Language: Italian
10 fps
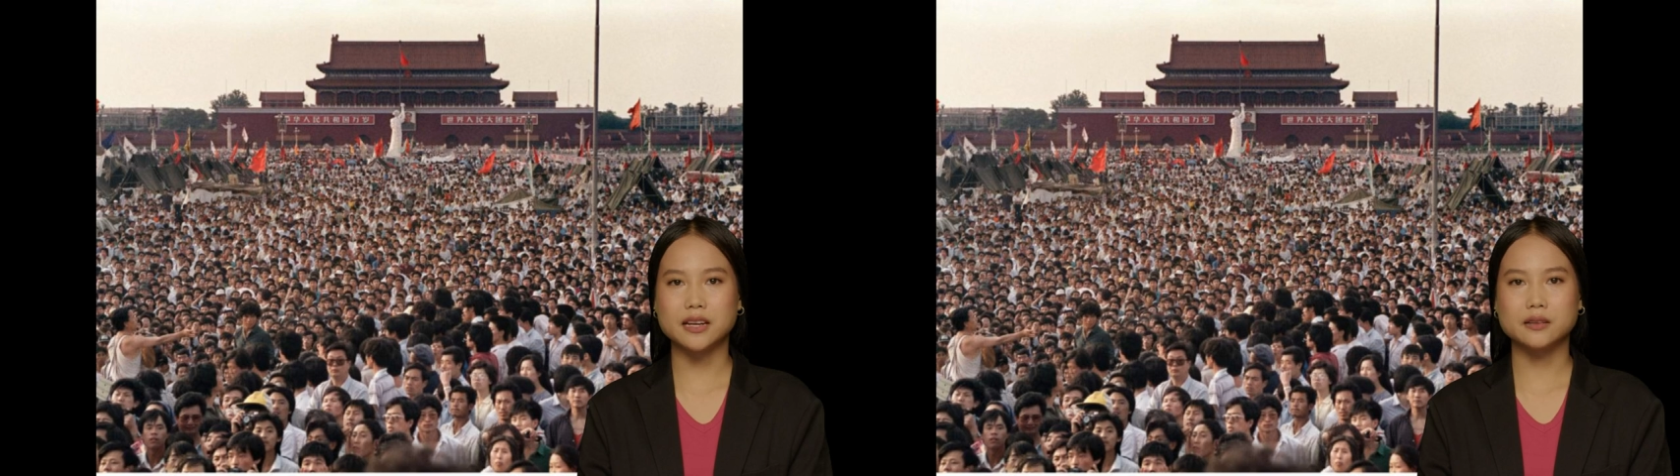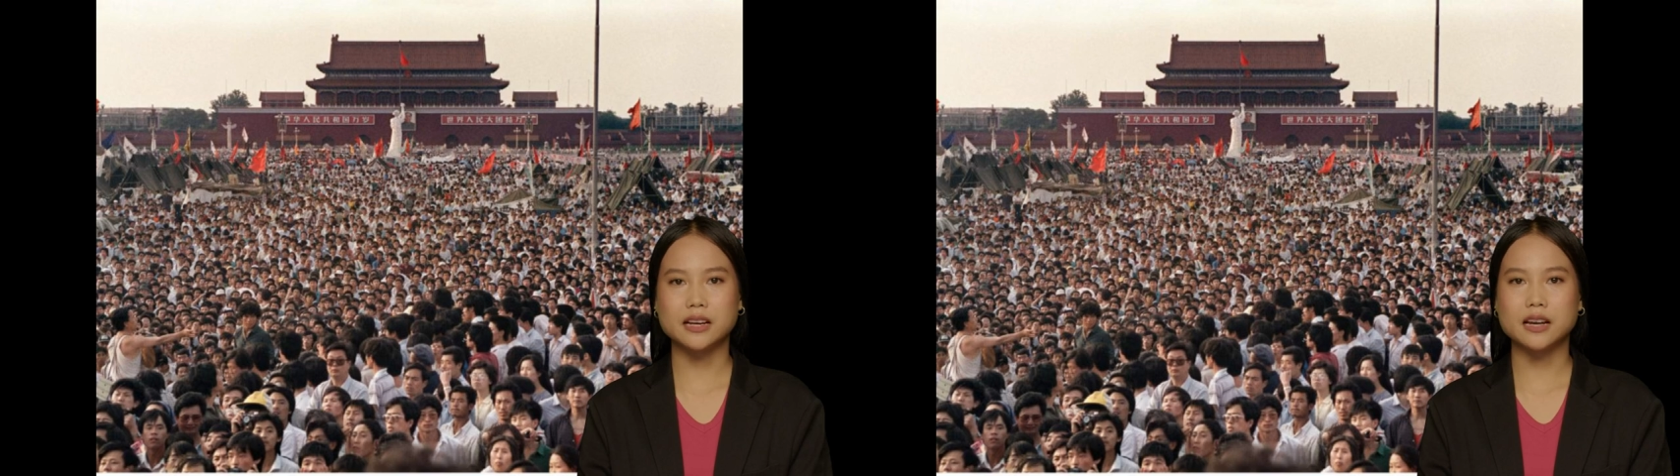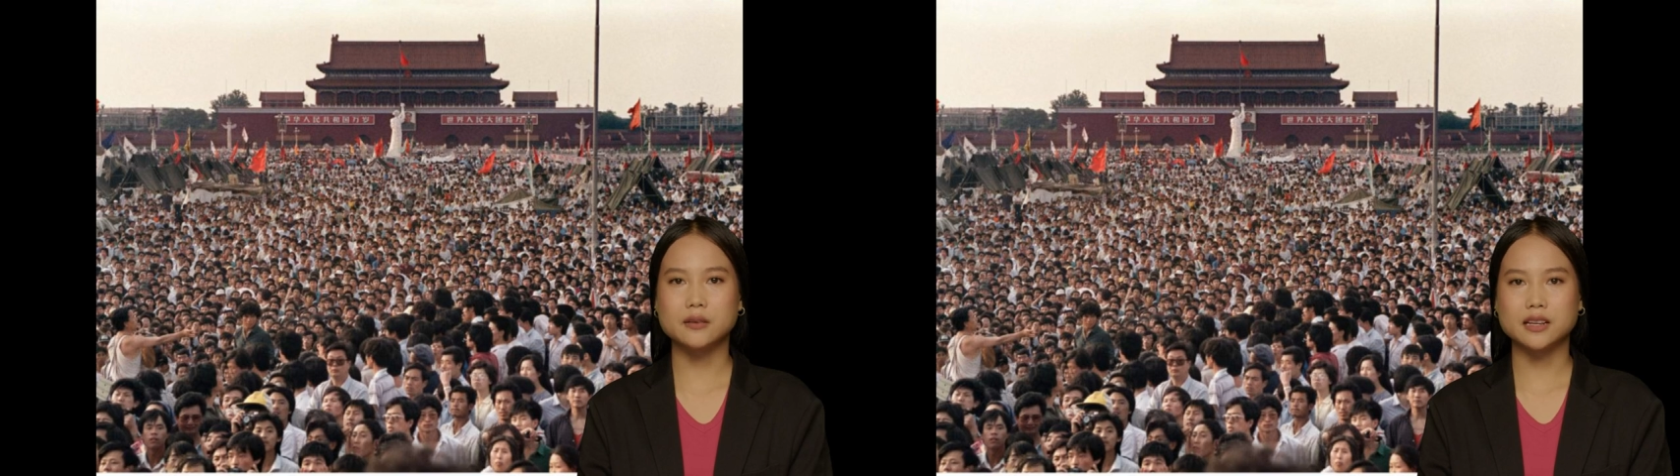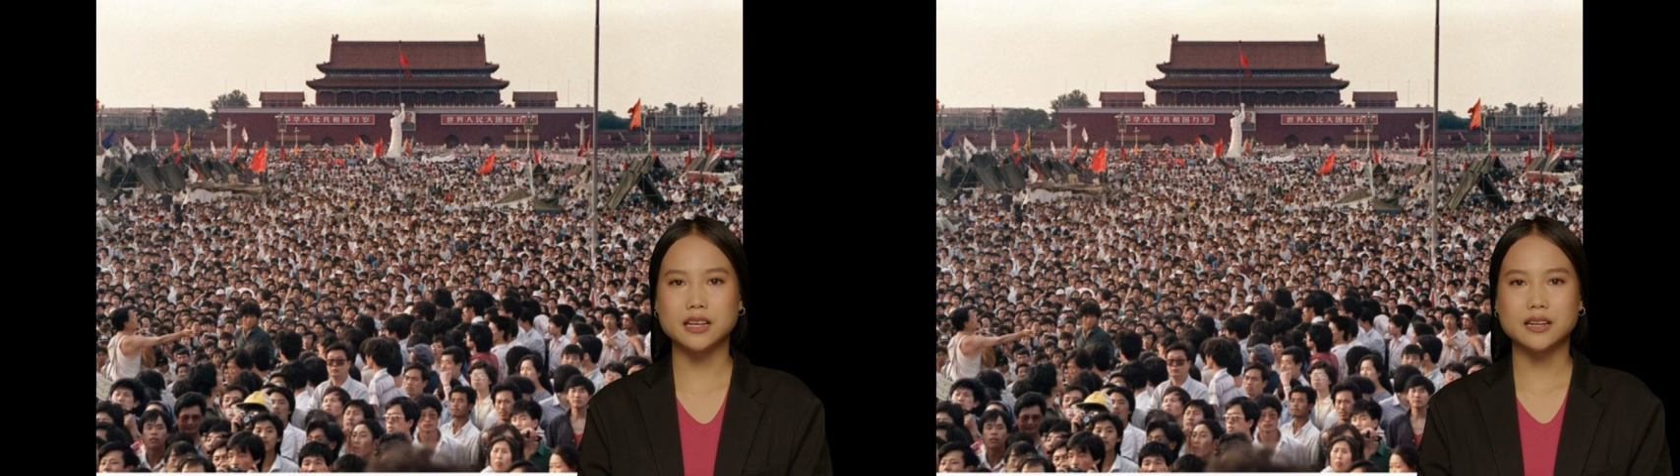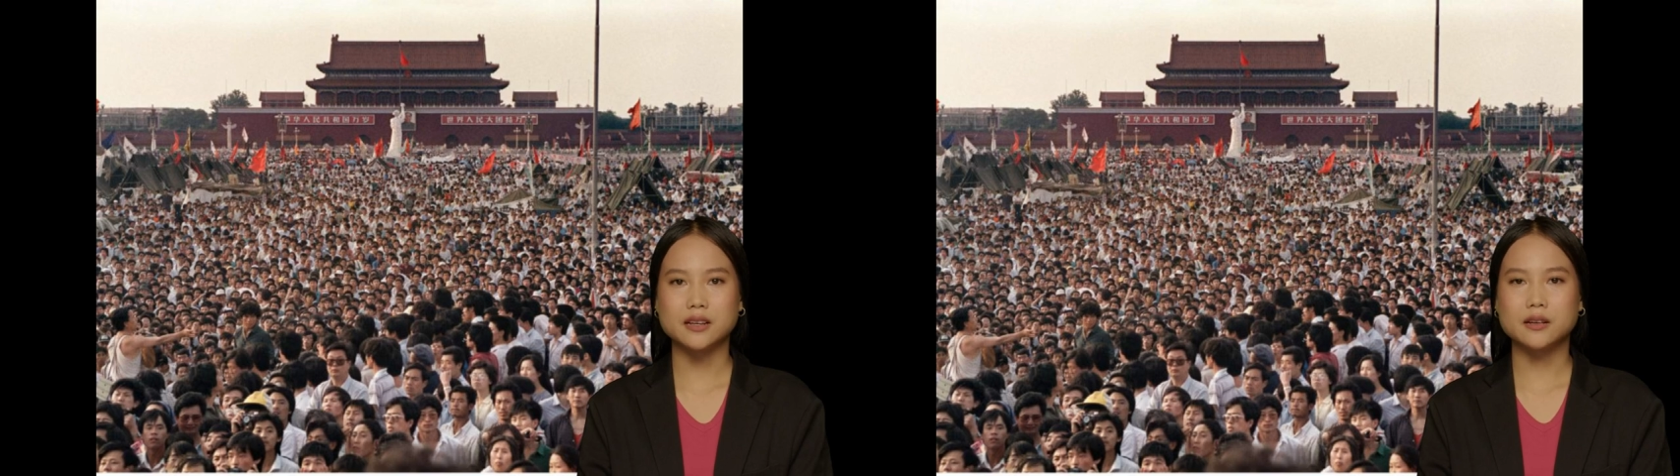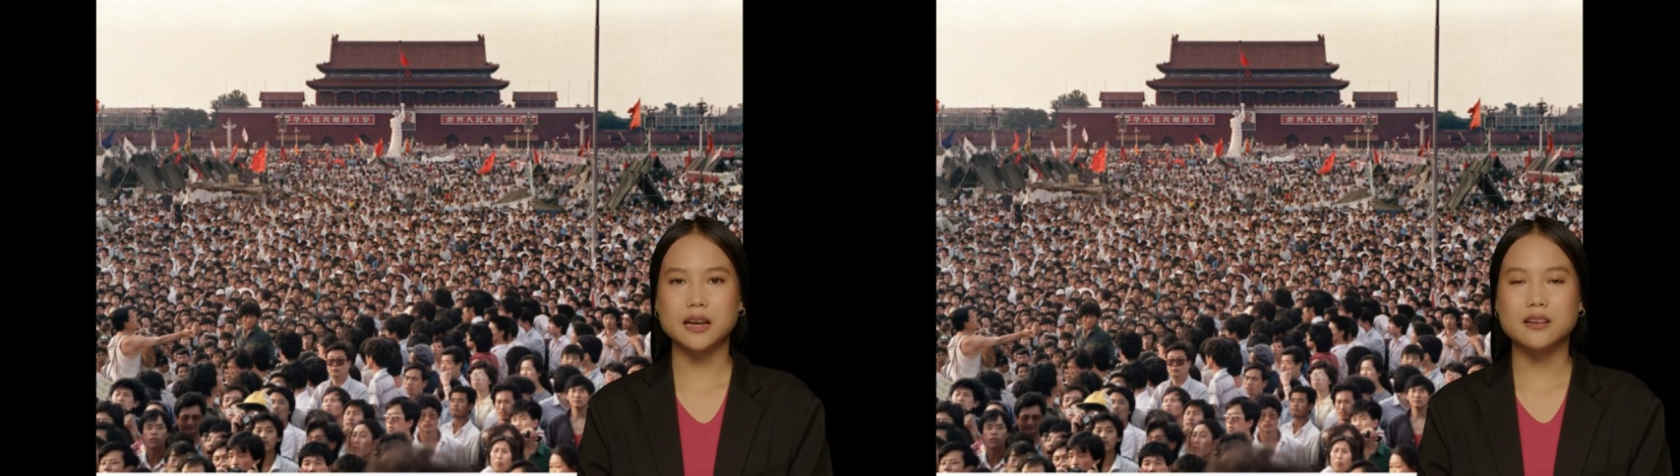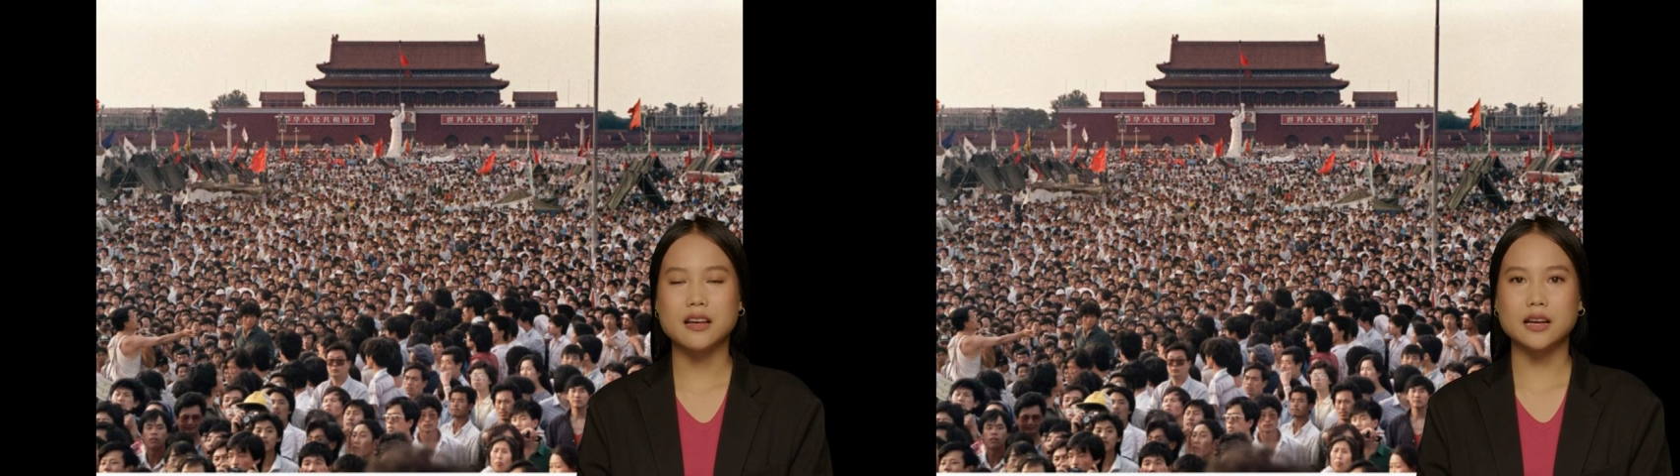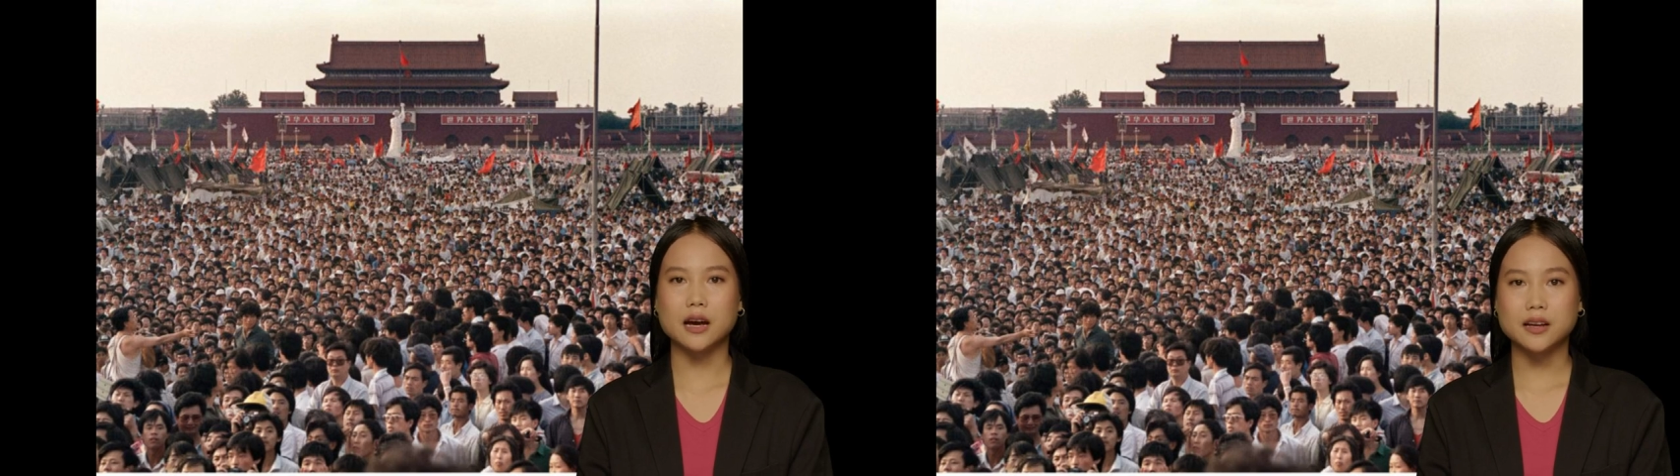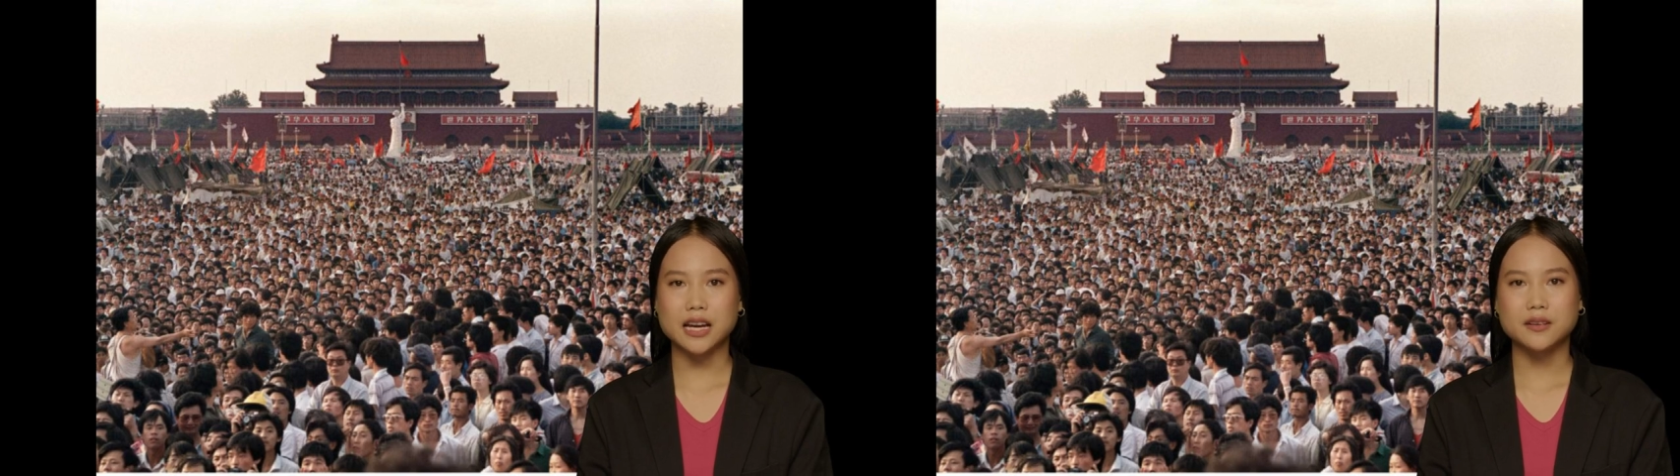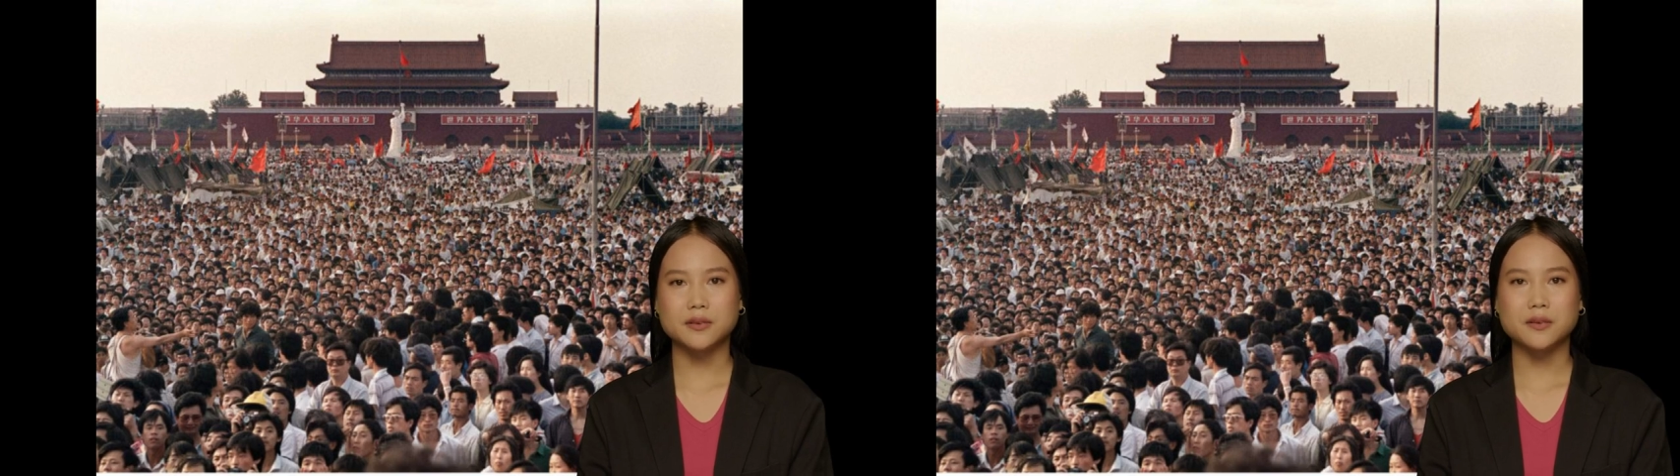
del 1989.